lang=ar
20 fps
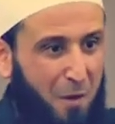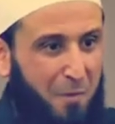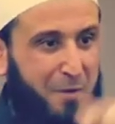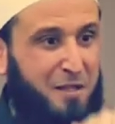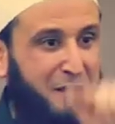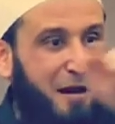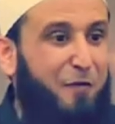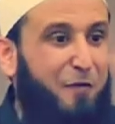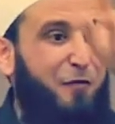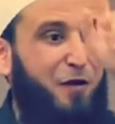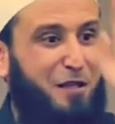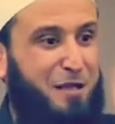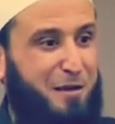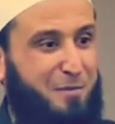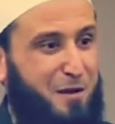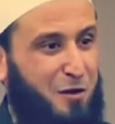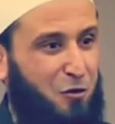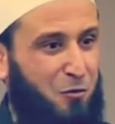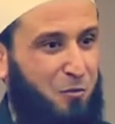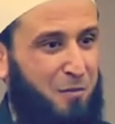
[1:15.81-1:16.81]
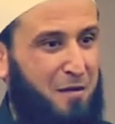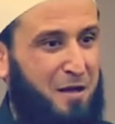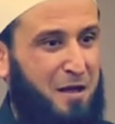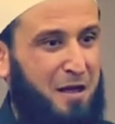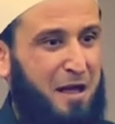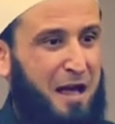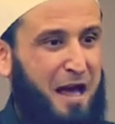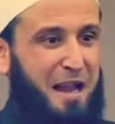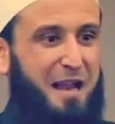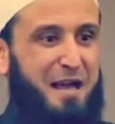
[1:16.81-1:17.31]
ومن رأفتي بكم
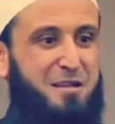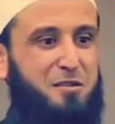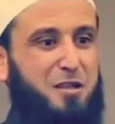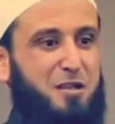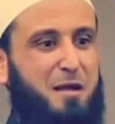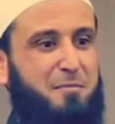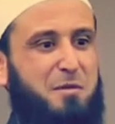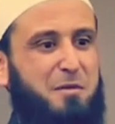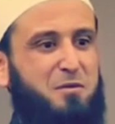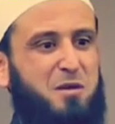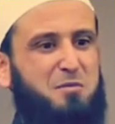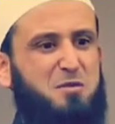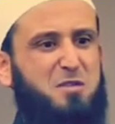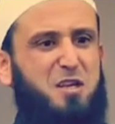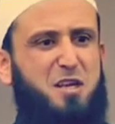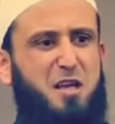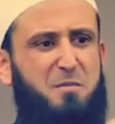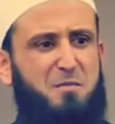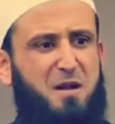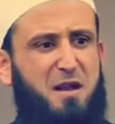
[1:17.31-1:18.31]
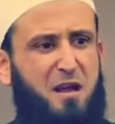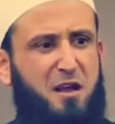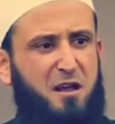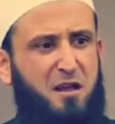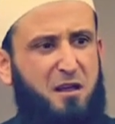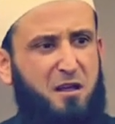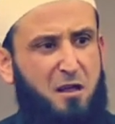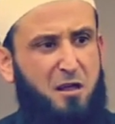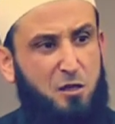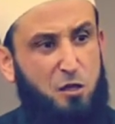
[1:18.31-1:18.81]
هلا أنت لما بتمسك
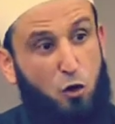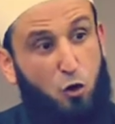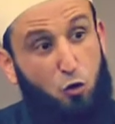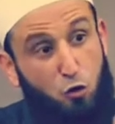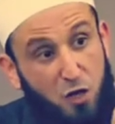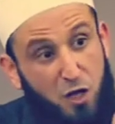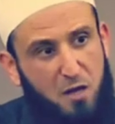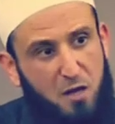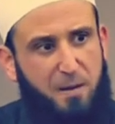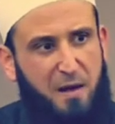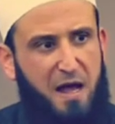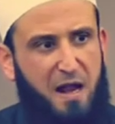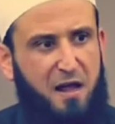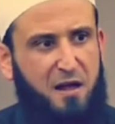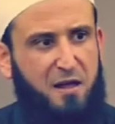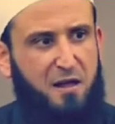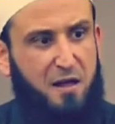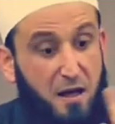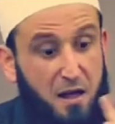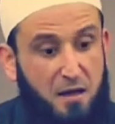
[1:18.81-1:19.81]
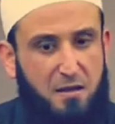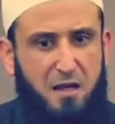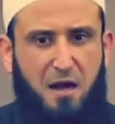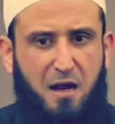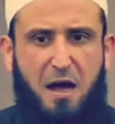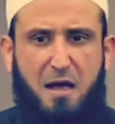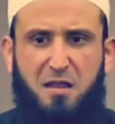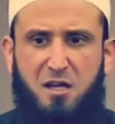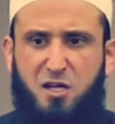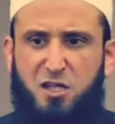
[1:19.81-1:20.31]
ابنك تقول له دير بالك
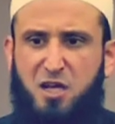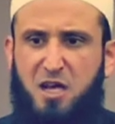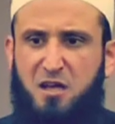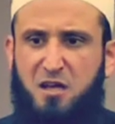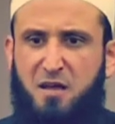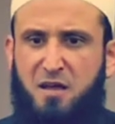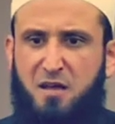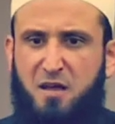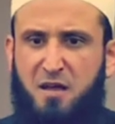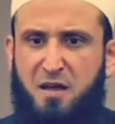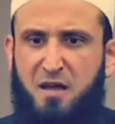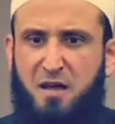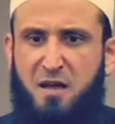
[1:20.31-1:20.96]
احذر هذا الشيء